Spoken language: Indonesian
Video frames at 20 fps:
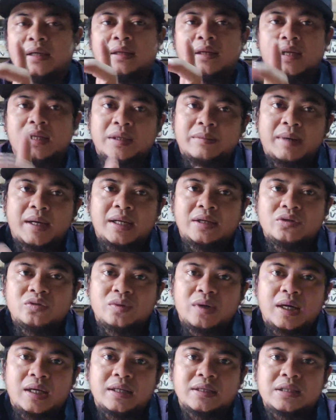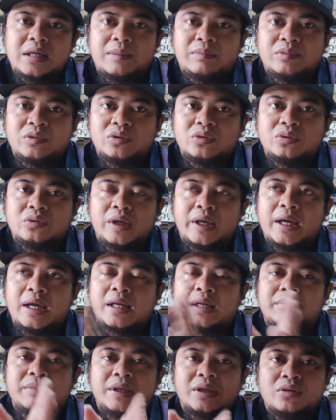dan kemarin juga hari Sabtu eh
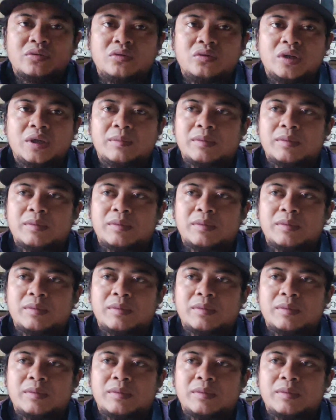hari Minggu